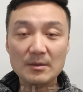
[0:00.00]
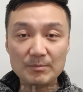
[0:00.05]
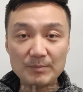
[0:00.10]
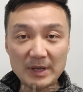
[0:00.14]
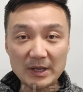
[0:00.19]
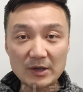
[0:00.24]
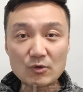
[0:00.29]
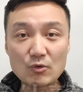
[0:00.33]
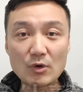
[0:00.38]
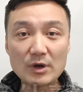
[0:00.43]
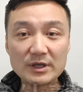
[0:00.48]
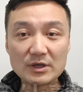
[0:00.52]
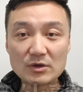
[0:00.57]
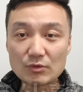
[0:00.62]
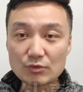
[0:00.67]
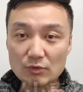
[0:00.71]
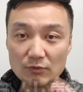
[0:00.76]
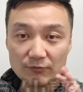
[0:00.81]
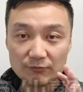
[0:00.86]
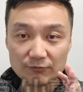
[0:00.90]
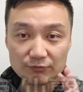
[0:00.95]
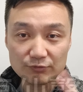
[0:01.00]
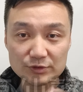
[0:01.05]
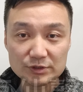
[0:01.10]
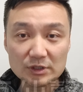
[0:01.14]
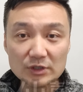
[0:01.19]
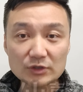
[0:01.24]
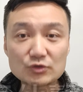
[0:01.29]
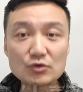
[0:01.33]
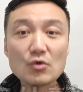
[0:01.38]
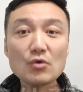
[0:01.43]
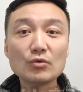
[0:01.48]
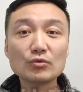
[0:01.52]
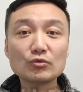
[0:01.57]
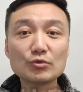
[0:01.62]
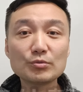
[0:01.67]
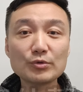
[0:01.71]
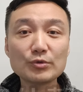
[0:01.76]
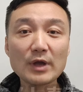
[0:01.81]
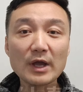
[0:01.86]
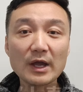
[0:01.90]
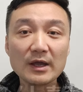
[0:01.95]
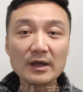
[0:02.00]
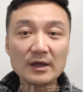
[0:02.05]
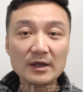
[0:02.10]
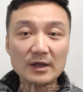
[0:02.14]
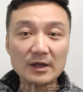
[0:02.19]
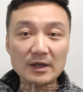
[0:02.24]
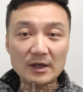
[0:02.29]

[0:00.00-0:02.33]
美国一共有50个州，对不对？